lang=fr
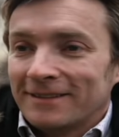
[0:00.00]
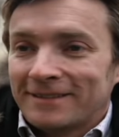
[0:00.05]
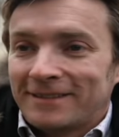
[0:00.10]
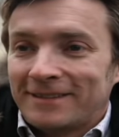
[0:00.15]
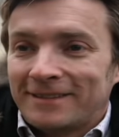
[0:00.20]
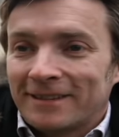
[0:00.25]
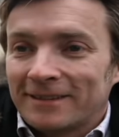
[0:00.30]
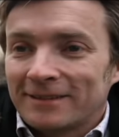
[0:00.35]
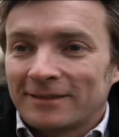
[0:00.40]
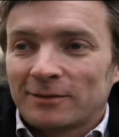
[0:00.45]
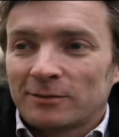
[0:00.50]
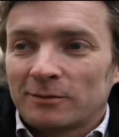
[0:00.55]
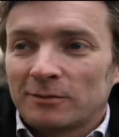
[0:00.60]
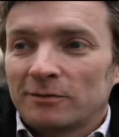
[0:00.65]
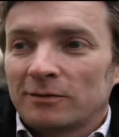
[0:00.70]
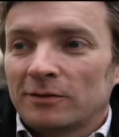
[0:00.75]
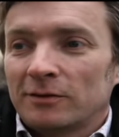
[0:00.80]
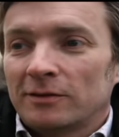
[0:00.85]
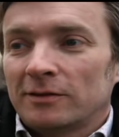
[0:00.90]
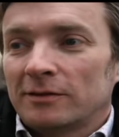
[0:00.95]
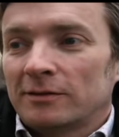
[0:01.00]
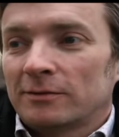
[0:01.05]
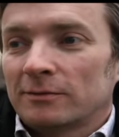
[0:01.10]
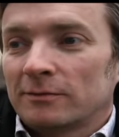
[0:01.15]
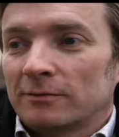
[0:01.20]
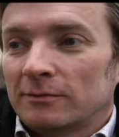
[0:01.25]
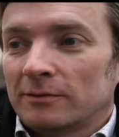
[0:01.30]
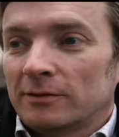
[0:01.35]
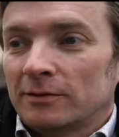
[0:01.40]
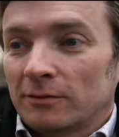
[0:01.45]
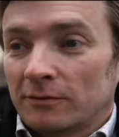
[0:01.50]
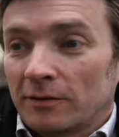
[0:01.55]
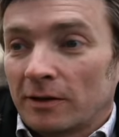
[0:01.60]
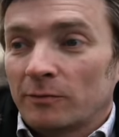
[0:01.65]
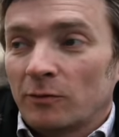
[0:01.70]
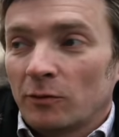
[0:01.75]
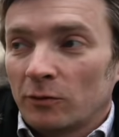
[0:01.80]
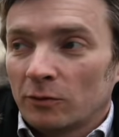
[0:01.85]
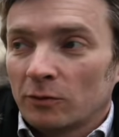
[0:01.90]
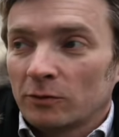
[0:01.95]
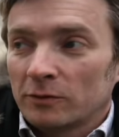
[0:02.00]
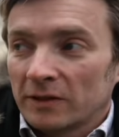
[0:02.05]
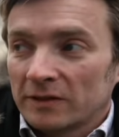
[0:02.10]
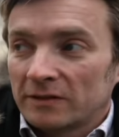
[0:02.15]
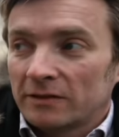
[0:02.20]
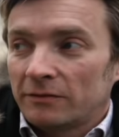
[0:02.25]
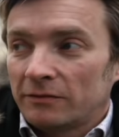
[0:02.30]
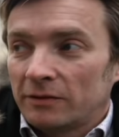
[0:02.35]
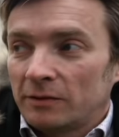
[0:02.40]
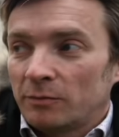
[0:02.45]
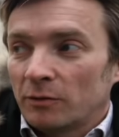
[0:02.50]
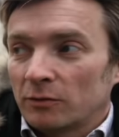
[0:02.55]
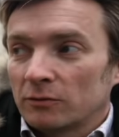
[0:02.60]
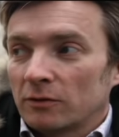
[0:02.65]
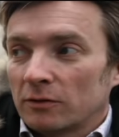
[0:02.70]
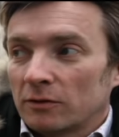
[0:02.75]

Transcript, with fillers: si ça se trouve, euh, ils sont, vraiment heureux, ça c'est flippant